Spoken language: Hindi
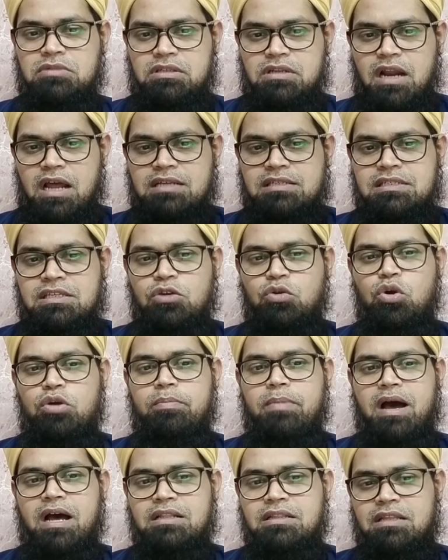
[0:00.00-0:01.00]
रास की कोई
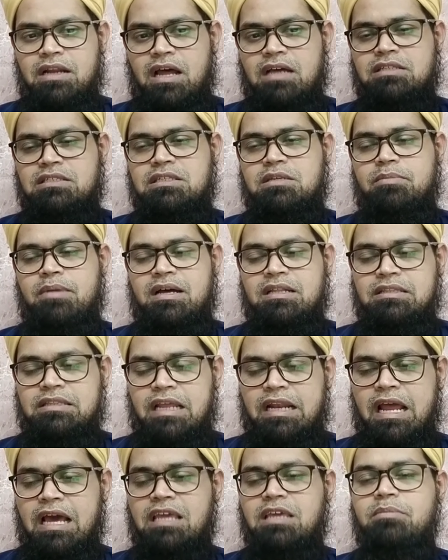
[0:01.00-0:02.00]
बात रास की बात
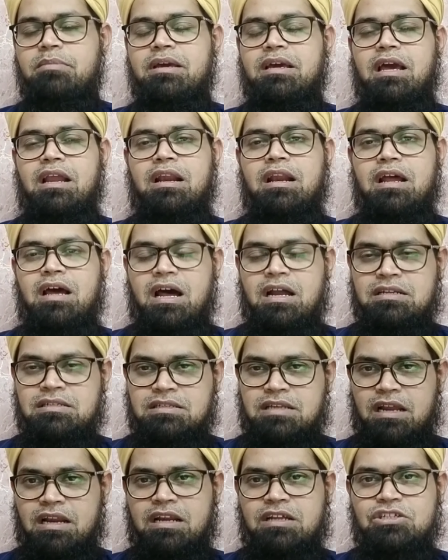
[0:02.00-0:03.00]
तन्हाई में करना अर्ज़
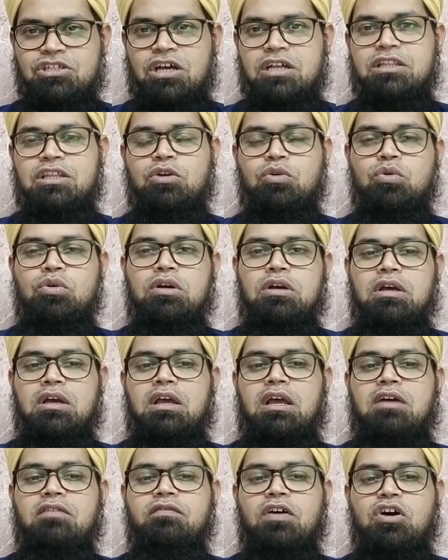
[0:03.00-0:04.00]
करना चाहते हो
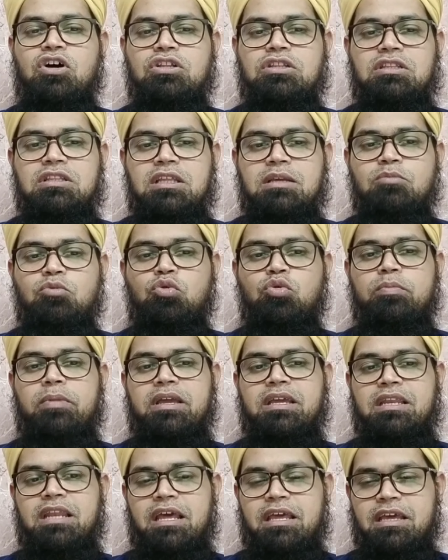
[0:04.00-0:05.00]
फ़क़दमो
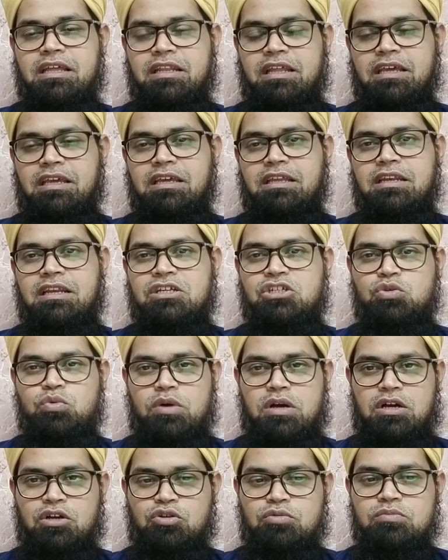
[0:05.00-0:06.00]
बई नदई
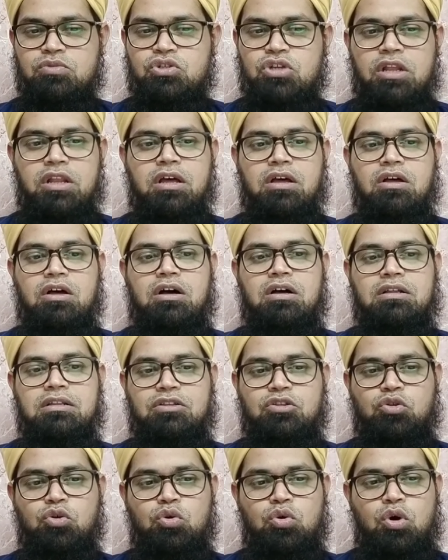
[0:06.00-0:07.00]
नजवाकुम सदक़ा
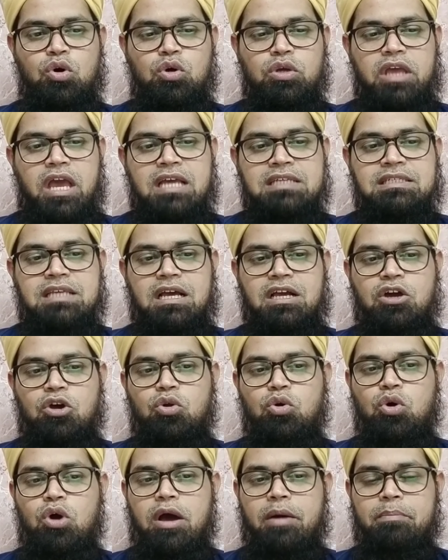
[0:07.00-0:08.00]
तो ऐसा
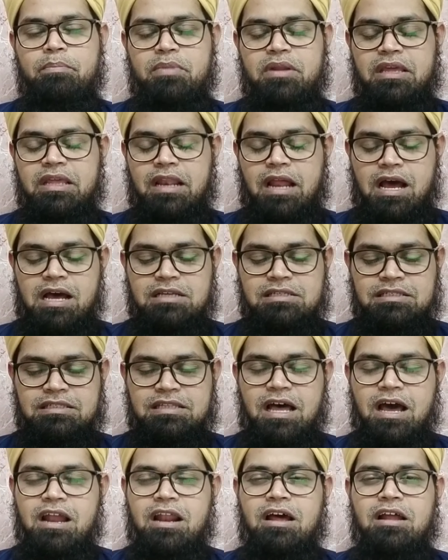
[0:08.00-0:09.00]
करो अपनी
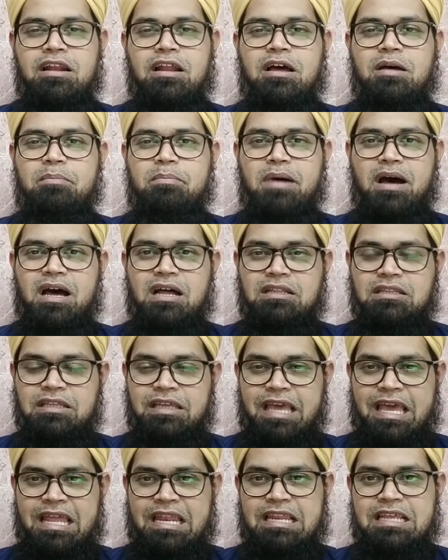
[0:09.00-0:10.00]
राजदाराना बात
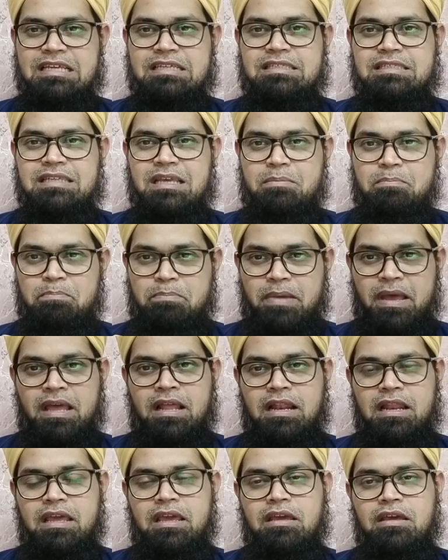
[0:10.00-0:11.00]
कहने से
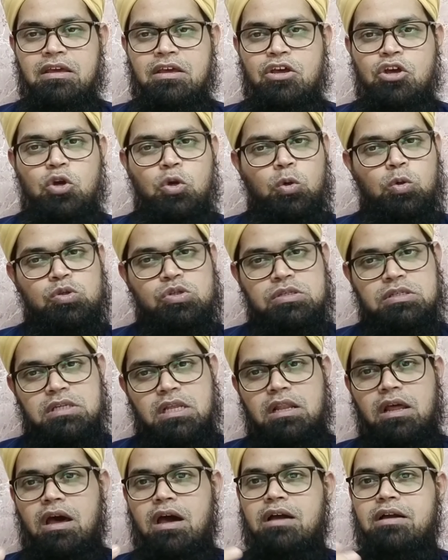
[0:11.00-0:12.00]
पहले कुछ
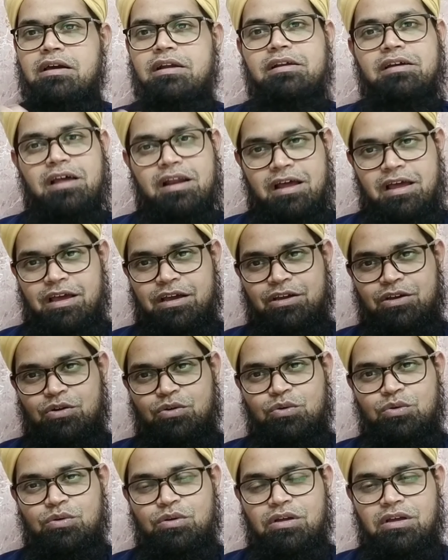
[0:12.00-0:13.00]
सदक़ा कर कर आया
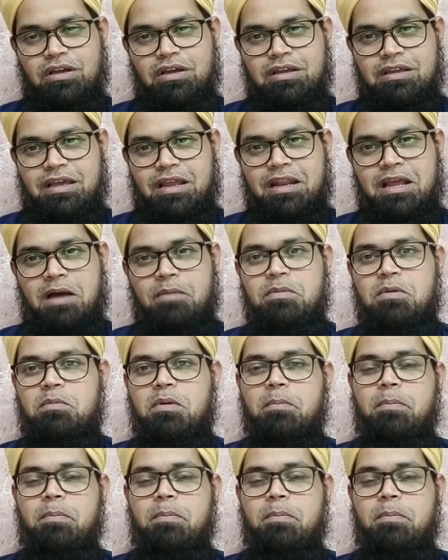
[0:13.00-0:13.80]
करो यानी हबीब